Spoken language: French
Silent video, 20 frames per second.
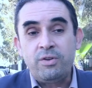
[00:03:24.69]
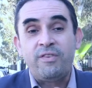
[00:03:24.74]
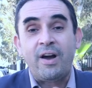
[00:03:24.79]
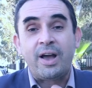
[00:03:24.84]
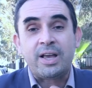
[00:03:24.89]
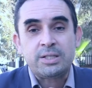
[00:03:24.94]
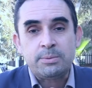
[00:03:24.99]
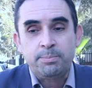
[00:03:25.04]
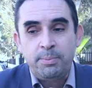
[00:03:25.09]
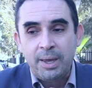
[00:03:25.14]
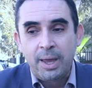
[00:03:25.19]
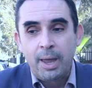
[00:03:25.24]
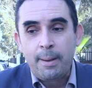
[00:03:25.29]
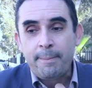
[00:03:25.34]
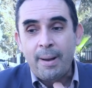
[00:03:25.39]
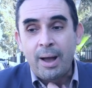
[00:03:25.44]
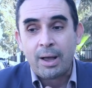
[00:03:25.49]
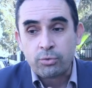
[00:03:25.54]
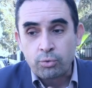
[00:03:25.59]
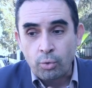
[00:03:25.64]
il va respirer
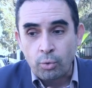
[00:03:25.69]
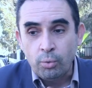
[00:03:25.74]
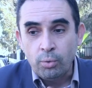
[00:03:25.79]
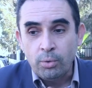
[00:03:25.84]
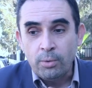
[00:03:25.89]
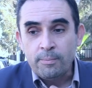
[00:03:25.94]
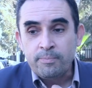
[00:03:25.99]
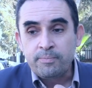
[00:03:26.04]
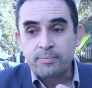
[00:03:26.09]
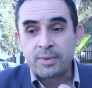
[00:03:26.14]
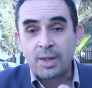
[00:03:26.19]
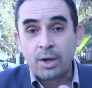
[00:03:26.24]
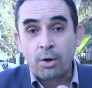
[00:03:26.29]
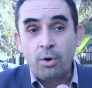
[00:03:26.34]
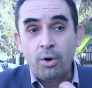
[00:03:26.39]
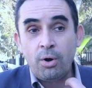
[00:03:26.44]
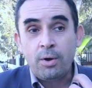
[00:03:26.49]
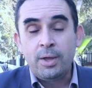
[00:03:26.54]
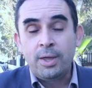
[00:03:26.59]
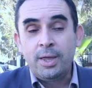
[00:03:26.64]
par un trou
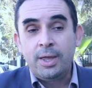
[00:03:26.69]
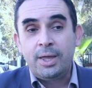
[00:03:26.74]
D'accord